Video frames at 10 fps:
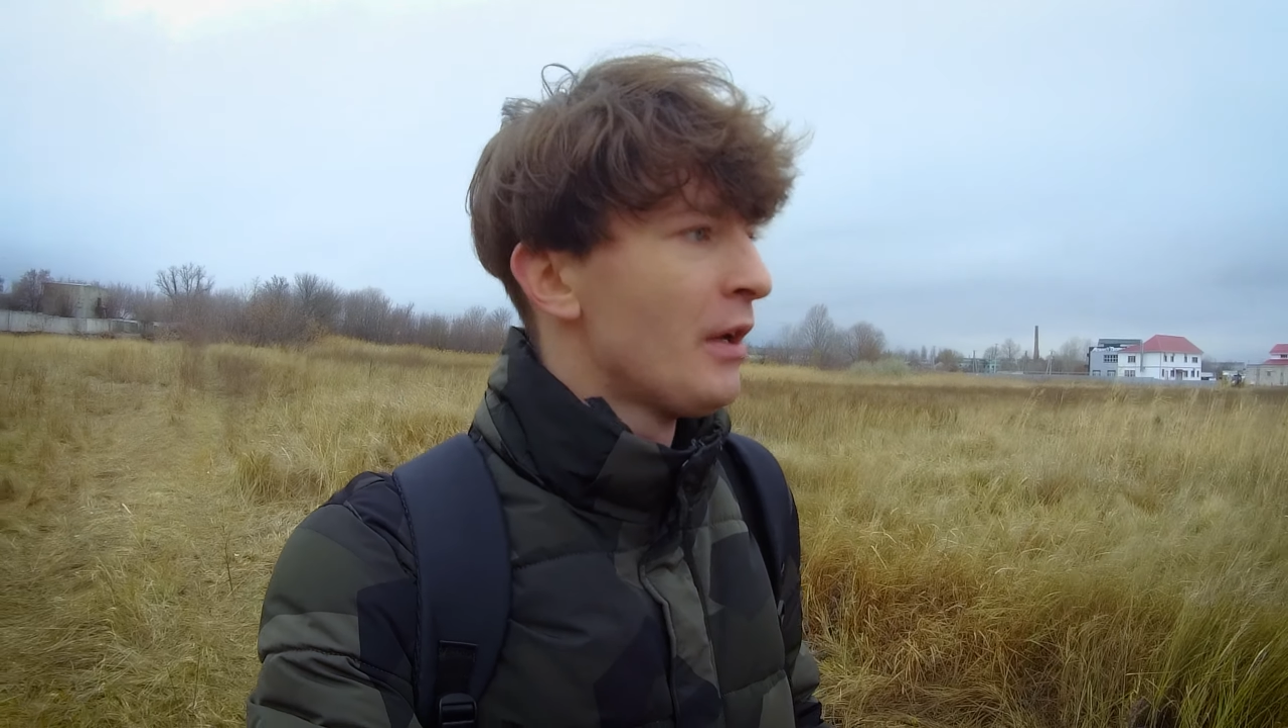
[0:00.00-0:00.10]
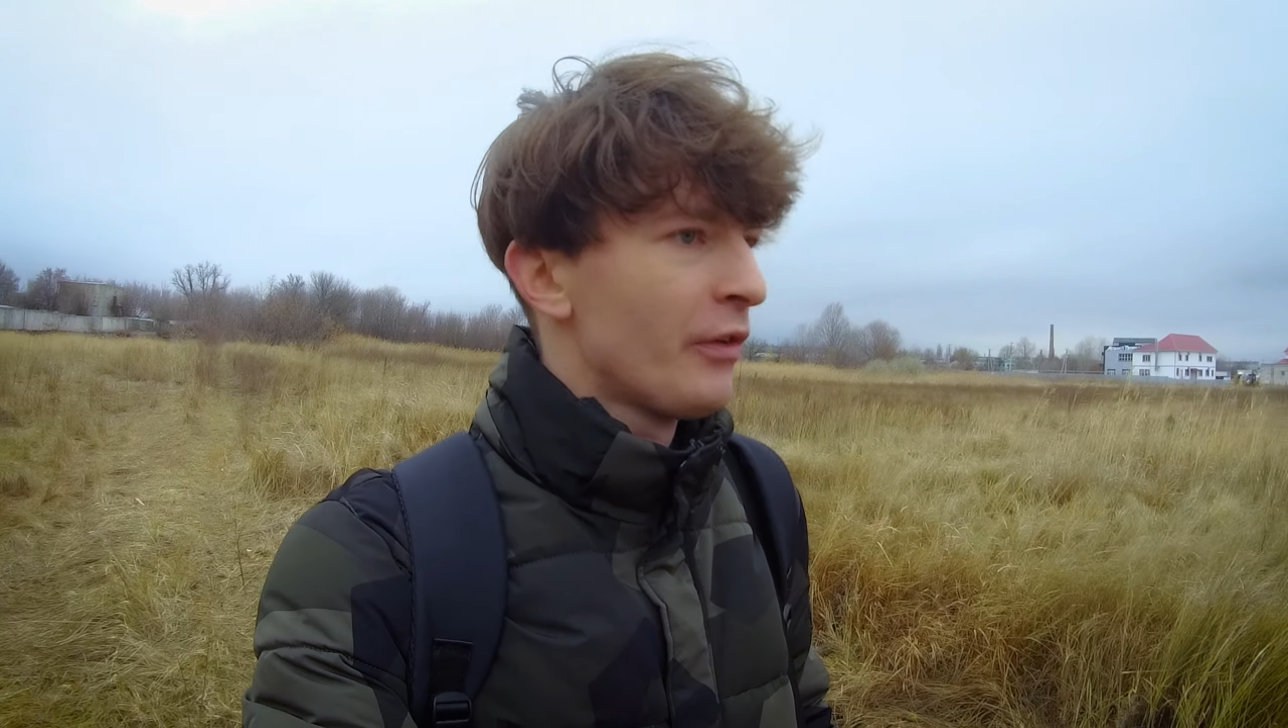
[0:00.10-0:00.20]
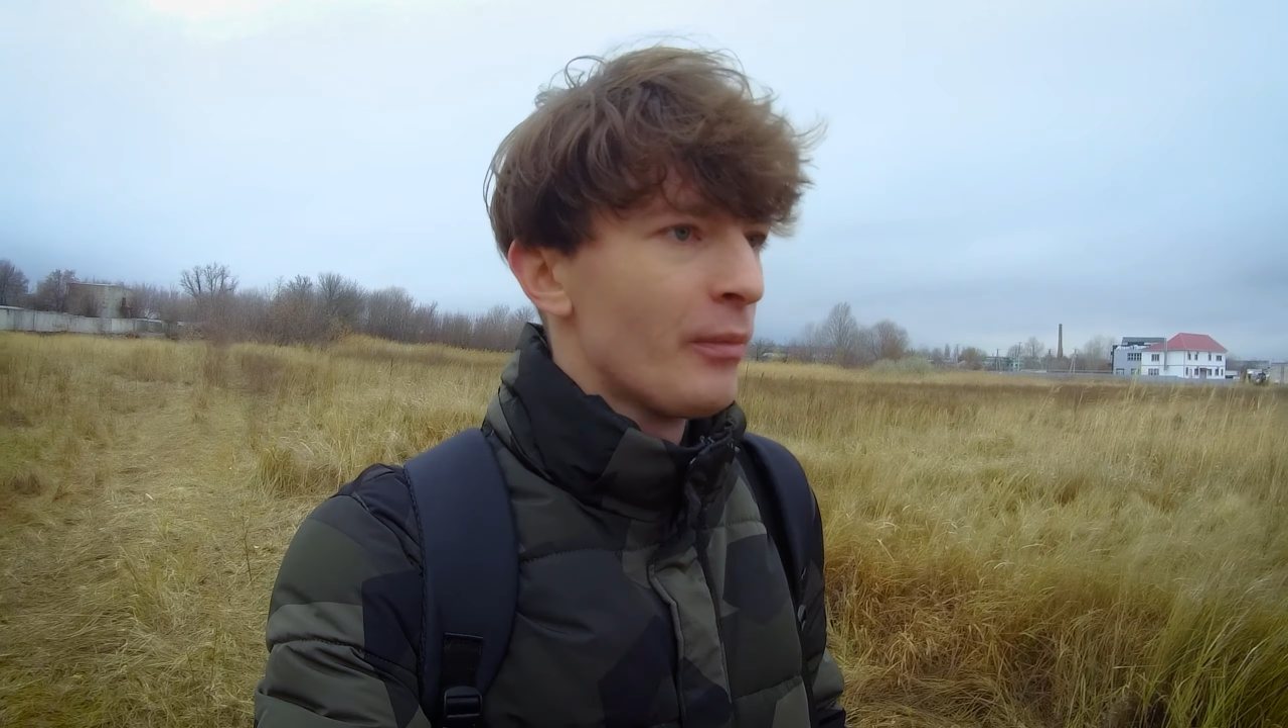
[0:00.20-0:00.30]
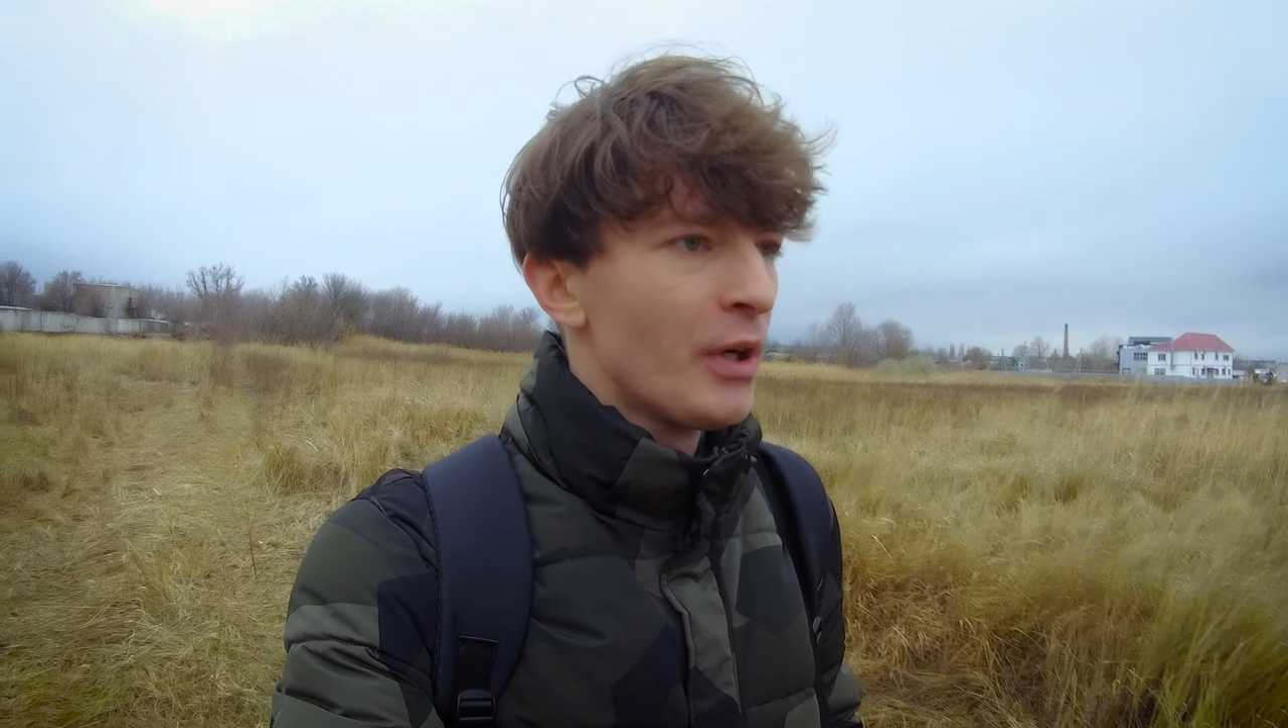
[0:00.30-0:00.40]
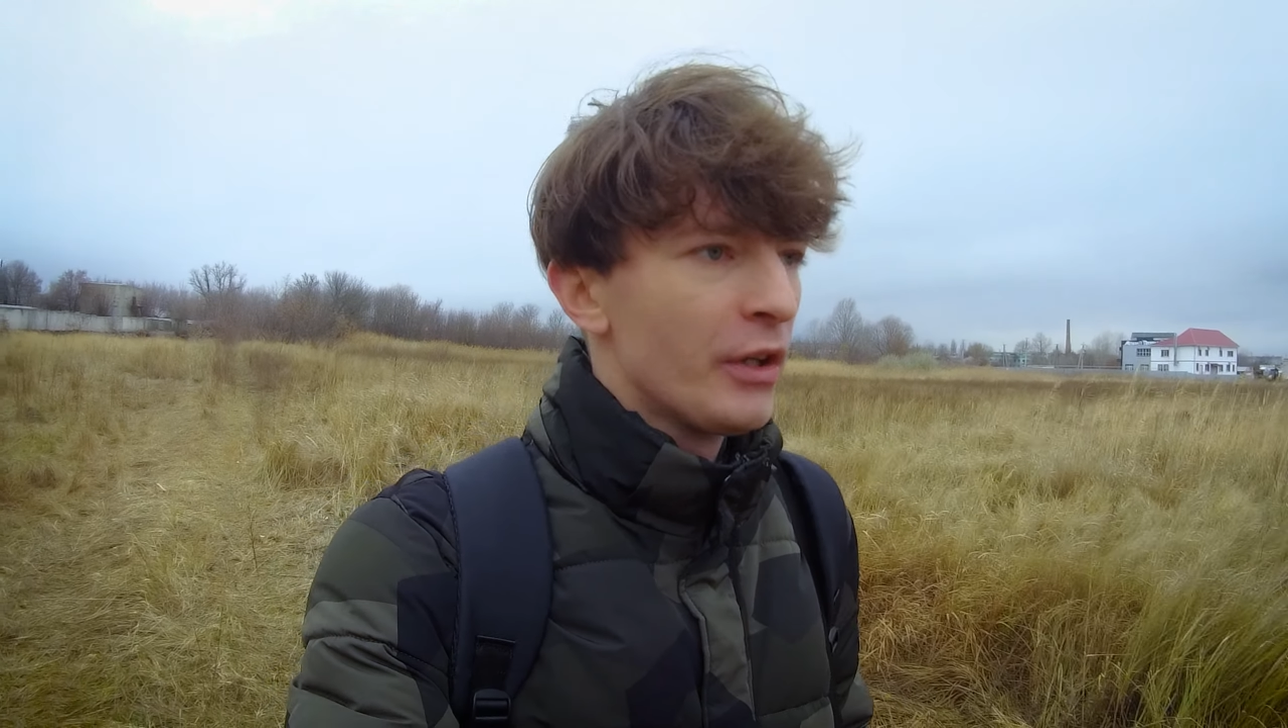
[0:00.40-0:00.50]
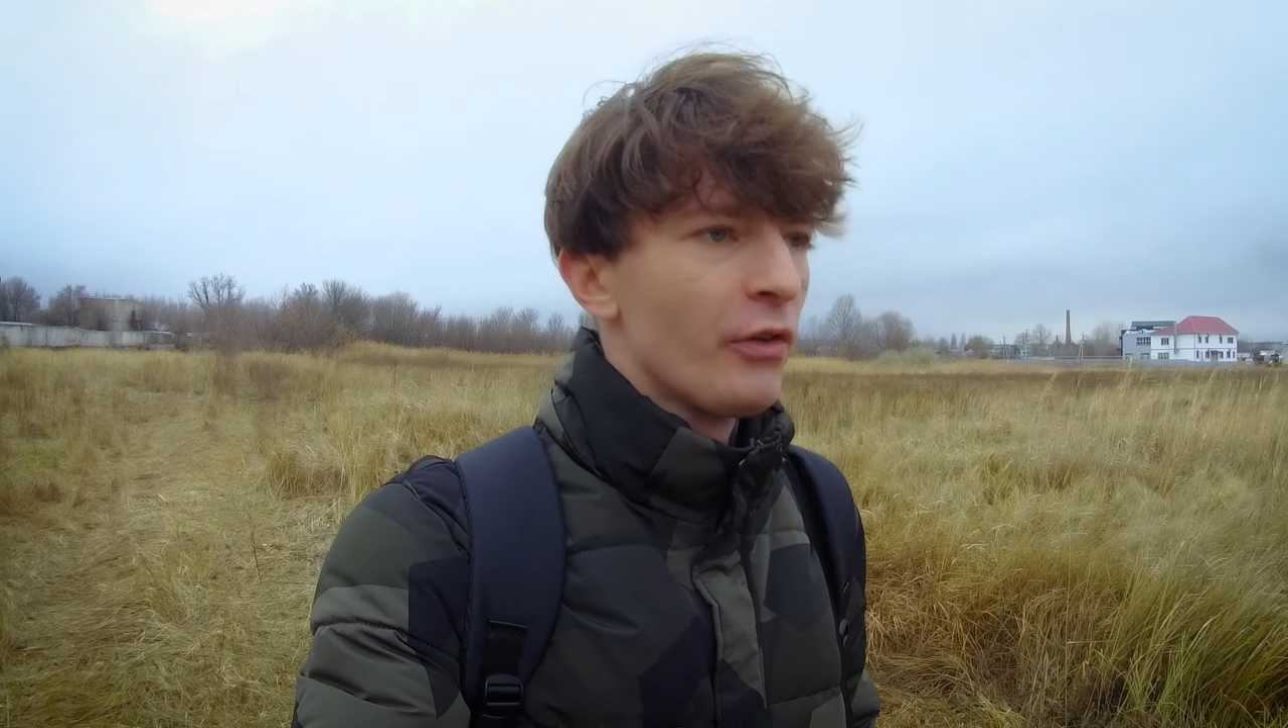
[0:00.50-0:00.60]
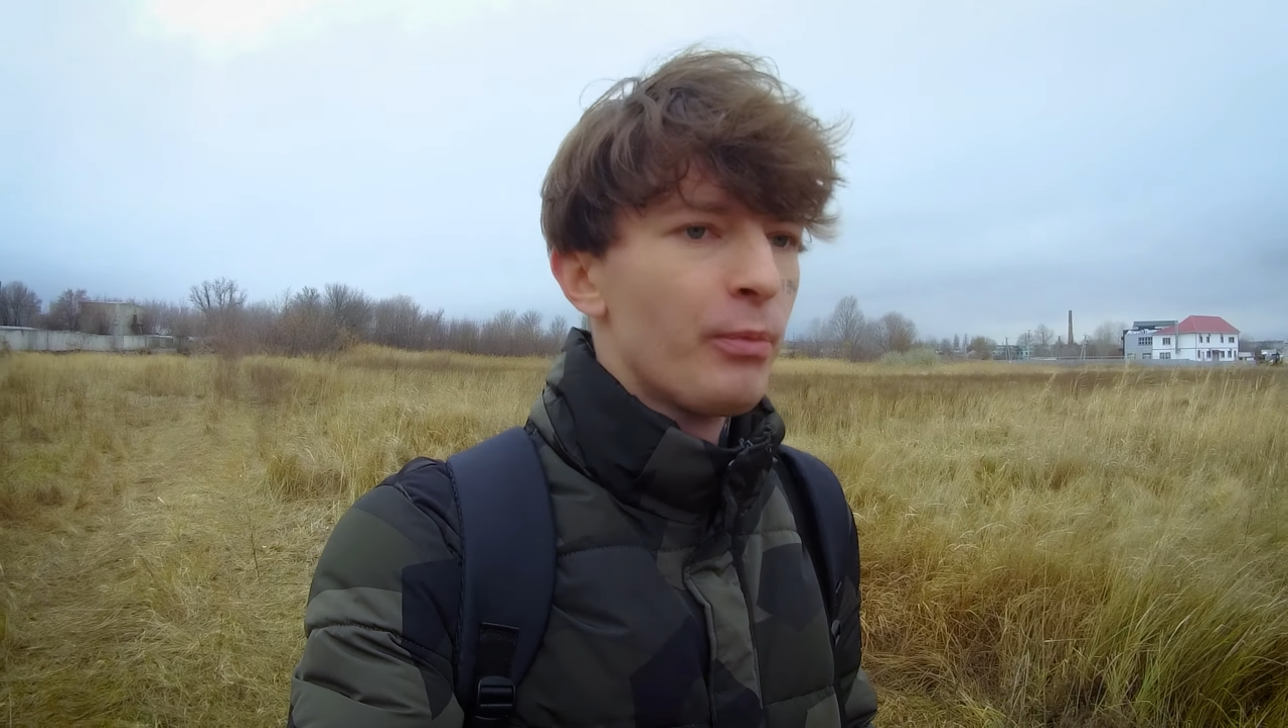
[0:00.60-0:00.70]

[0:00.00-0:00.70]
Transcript: собратьев